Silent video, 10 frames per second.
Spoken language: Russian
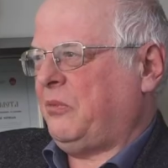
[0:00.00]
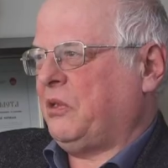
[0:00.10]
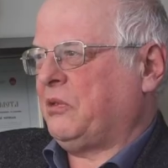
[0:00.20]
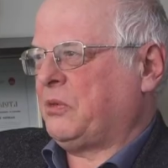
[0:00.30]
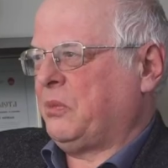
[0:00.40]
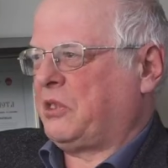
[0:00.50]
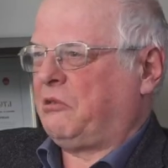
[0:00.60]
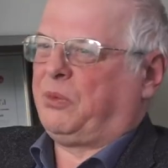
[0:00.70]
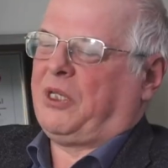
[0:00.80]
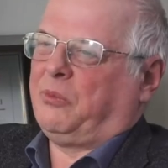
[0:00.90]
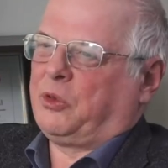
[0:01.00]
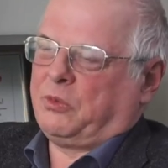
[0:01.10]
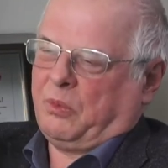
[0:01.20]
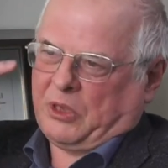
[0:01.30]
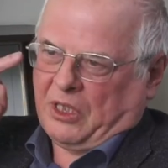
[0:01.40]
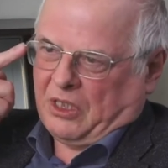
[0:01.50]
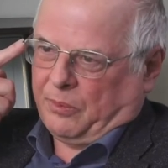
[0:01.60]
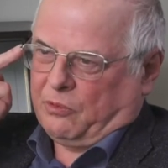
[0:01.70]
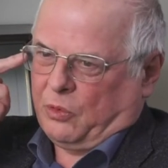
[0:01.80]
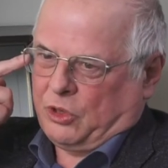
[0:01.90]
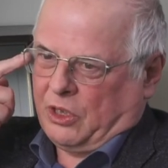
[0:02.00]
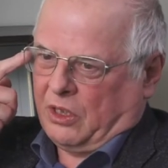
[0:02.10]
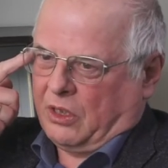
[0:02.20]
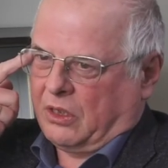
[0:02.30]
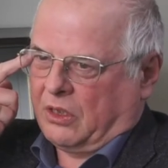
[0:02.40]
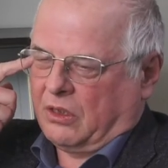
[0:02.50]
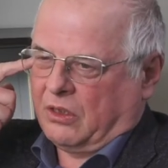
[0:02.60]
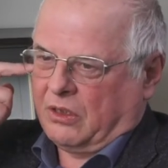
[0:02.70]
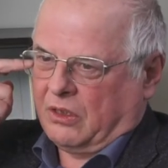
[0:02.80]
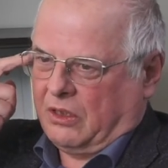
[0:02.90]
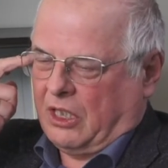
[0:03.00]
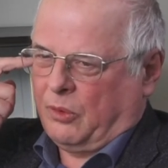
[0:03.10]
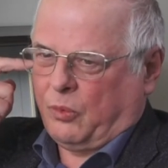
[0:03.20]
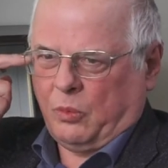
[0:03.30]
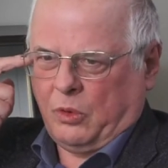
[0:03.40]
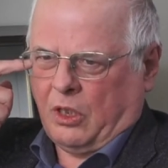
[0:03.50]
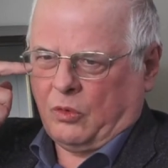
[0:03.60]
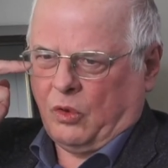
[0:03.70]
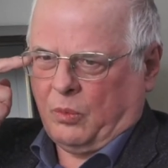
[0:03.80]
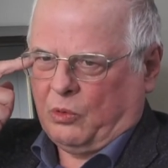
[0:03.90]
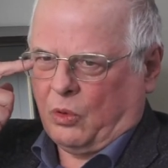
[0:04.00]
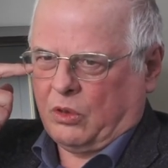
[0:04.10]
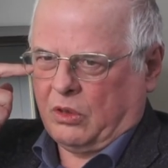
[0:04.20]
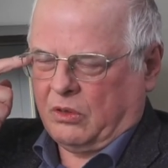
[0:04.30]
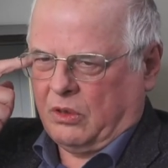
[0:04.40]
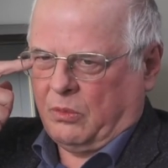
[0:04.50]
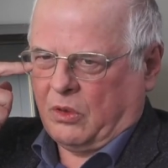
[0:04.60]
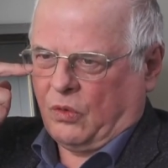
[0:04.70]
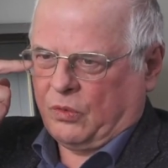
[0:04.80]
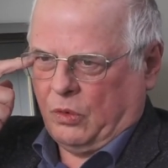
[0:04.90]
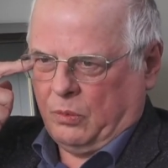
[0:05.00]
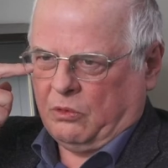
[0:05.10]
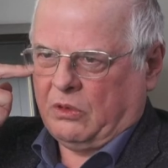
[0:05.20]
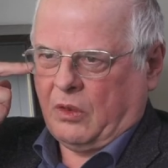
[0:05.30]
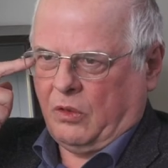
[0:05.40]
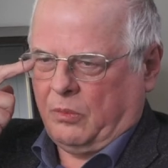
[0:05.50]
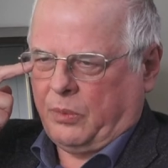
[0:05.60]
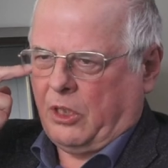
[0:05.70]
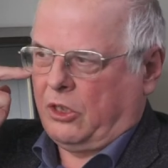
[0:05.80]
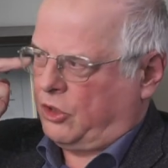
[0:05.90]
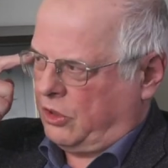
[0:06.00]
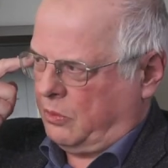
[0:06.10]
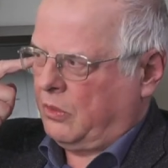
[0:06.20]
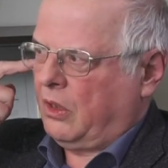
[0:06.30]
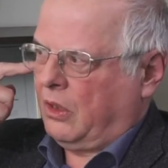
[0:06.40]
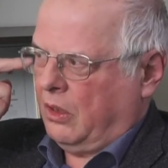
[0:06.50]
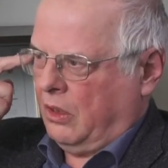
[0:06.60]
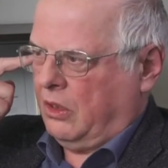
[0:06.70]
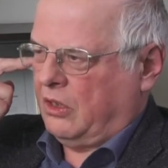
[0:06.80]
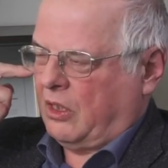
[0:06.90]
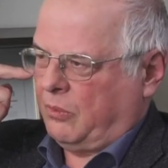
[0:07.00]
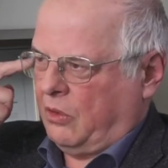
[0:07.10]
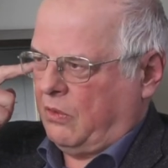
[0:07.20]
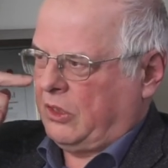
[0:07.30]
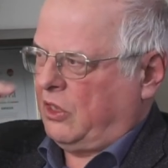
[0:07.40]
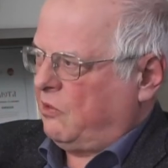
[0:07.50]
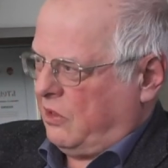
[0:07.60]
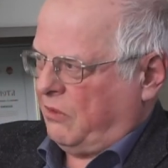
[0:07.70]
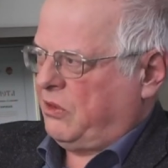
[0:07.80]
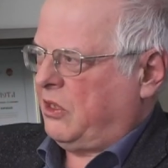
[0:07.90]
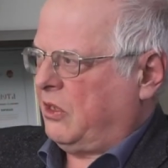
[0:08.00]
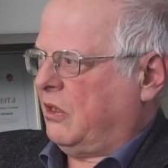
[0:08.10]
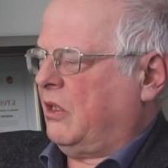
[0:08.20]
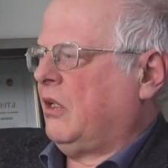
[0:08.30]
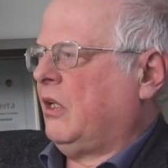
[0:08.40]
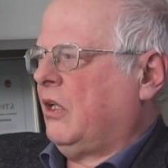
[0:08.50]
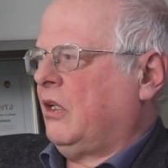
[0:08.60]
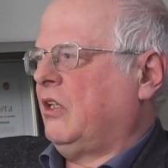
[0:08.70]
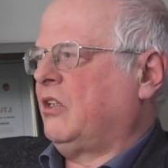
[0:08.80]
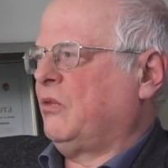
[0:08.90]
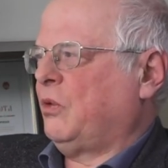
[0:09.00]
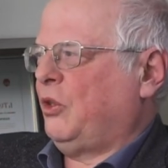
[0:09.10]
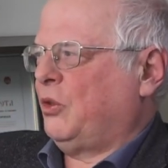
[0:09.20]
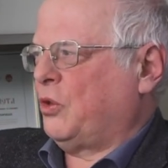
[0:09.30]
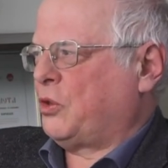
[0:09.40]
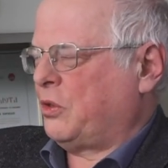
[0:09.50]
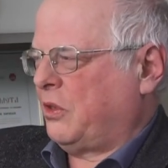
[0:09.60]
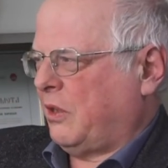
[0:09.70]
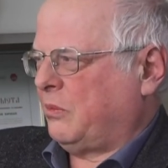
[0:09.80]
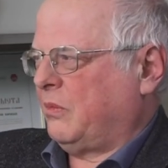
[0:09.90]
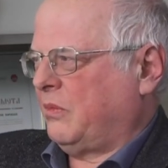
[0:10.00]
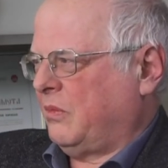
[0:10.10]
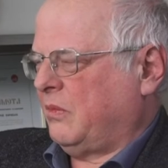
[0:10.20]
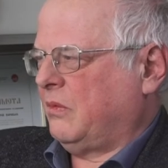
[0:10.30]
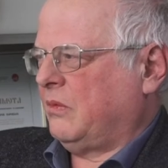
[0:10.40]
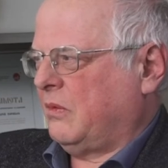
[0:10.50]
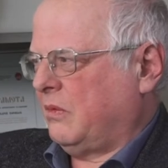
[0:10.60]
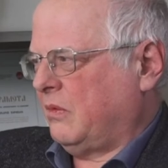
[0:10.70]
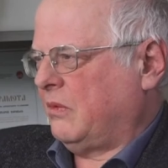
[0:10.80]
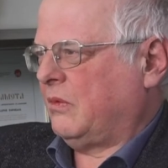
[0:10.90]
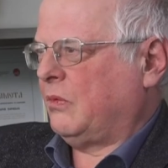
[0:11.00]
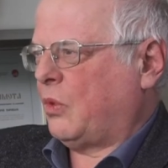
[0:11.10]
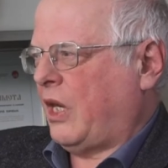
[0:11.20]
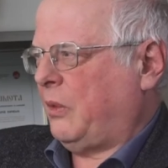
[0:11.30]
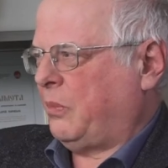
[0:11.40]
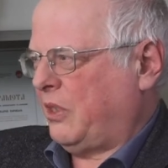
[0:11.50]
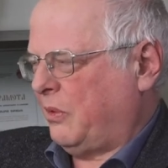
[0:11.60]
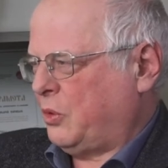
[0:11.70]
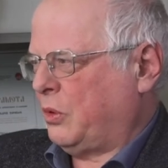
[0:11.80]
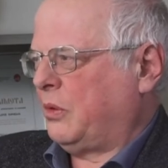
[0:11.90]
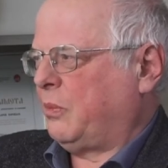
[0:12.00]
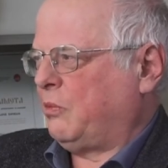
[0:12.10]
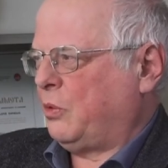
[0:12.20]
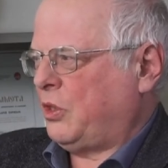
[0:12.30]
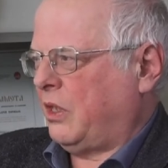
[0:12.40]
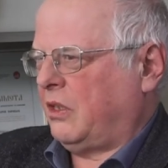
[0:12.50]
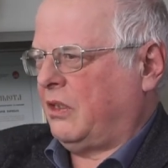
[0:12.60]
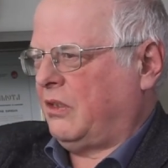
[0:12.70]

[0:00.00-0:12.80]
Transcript: имела смысл, потому что мы тогда получили, э, я не помню, какой блок номеров, но он был довольно приличным. И нам бы хватило на всех. Это вот не то, что там э, у Райпа там что-то получать,